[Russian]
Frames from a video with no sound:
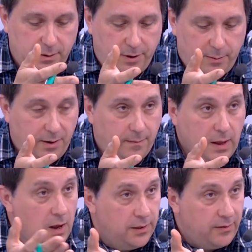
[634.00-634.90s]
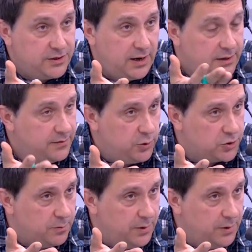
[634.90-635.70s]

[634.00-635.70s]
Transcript: Абсолютно. Проблема. На мой взгляд, и все же,